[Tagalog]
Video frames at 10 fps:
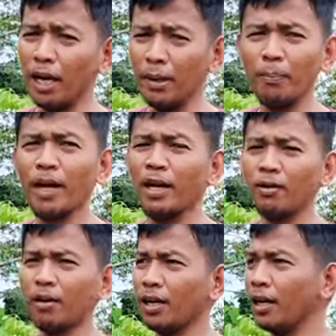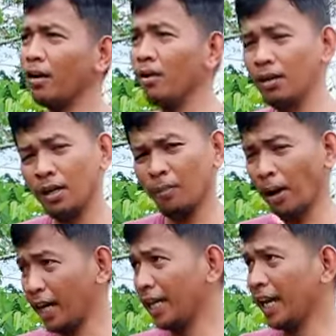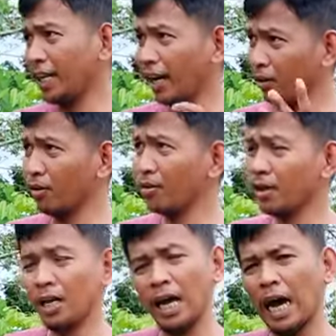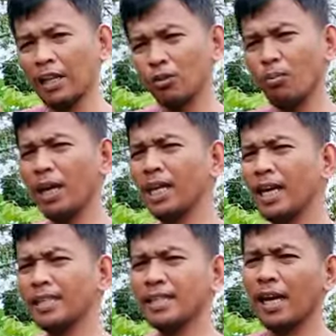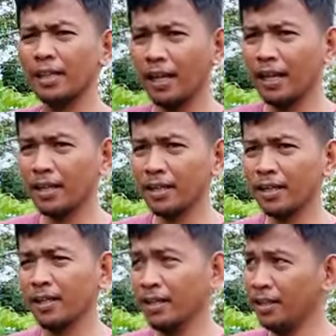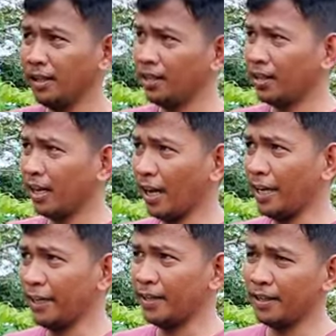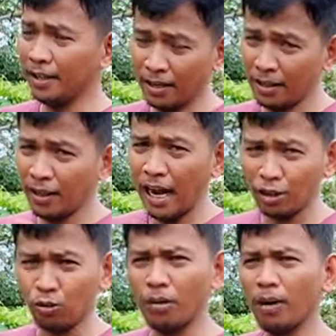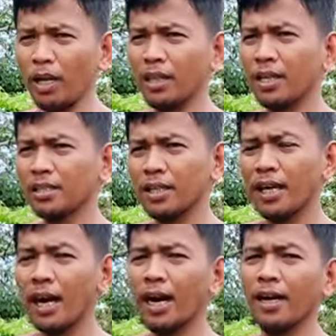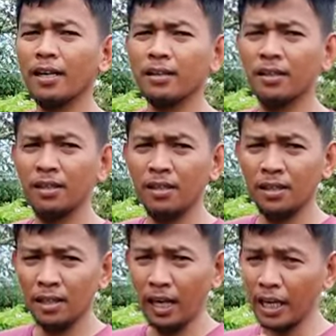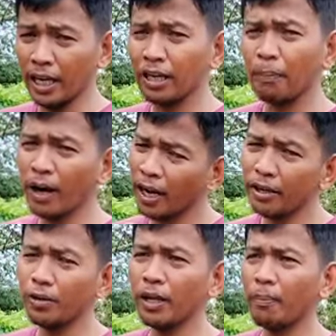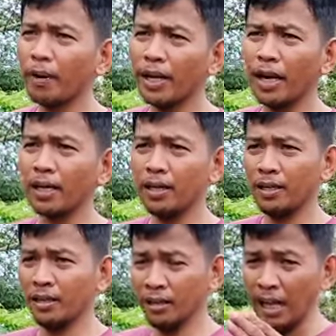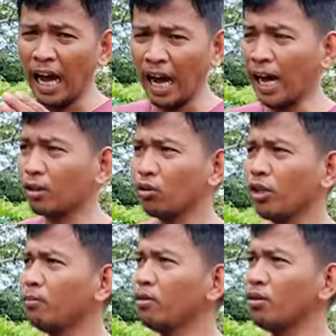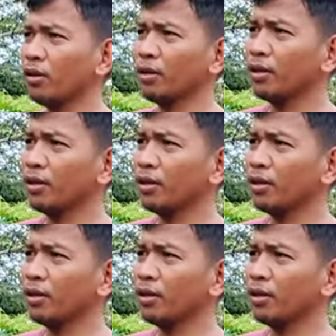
malipay karon nga adlaw. Bali day karon atong balikan si tatay kay atong ibalita sa iya ha. Yang yang gipangandoy nga payag atong himuon.